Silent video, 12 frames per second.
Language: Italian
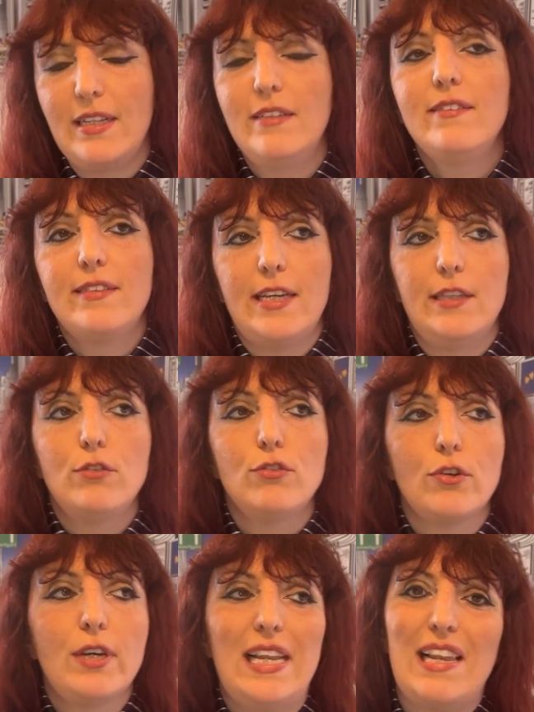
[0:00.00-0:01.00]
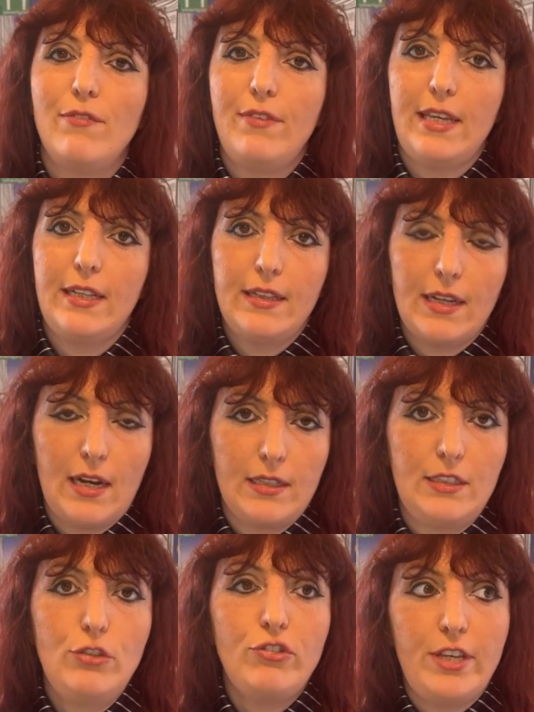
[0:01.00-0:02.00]
nel senso che la
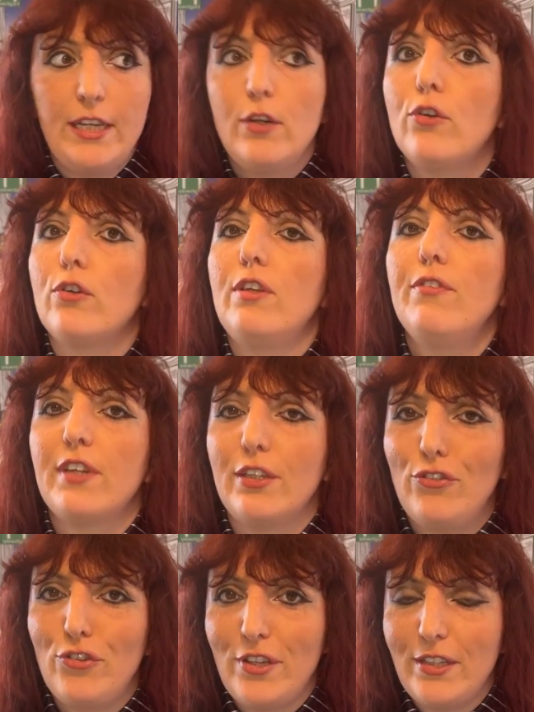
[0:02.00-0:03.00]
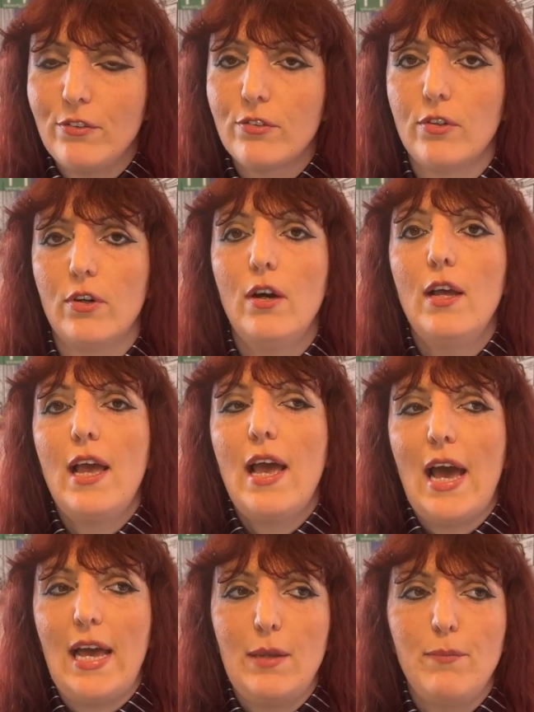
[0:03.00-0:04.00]
vita di Cieco di Francesco
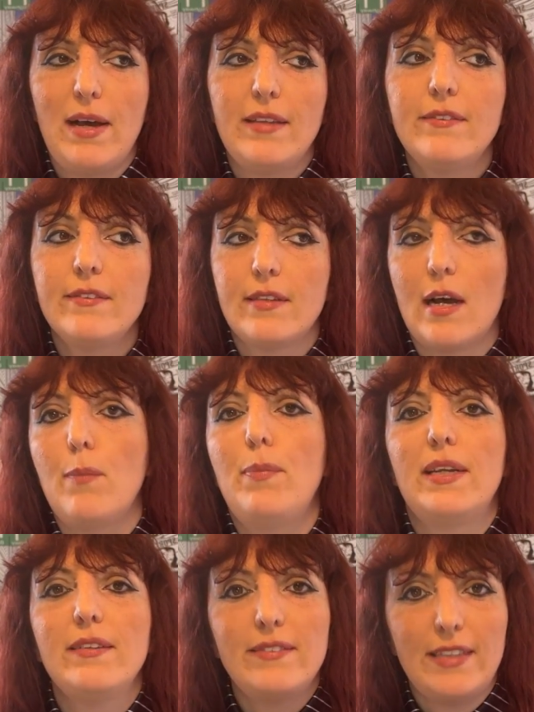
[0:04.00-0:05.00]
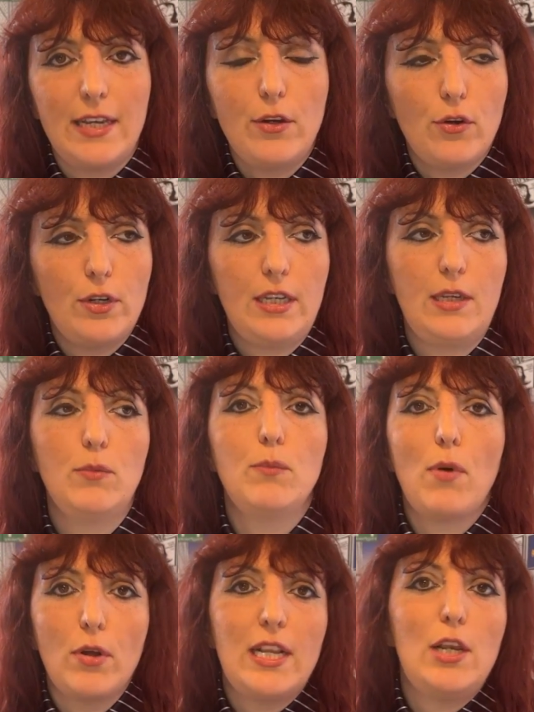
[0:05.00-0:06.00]
è rimasta per secoli
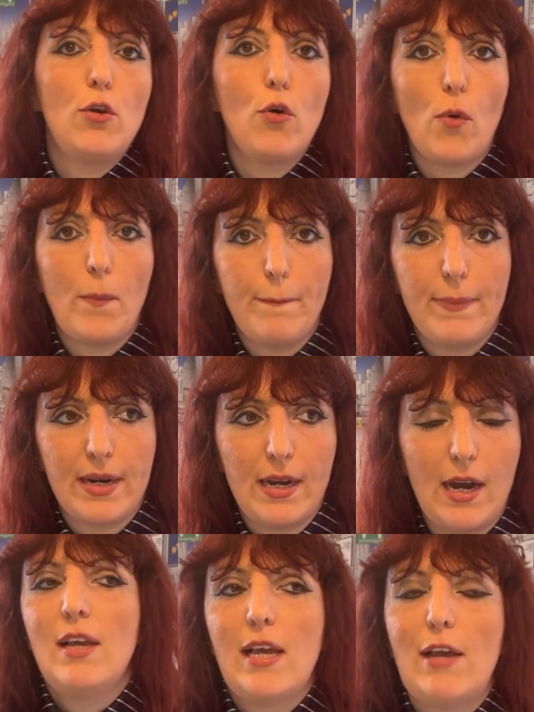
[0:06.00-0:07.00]
un po' nell'ombra,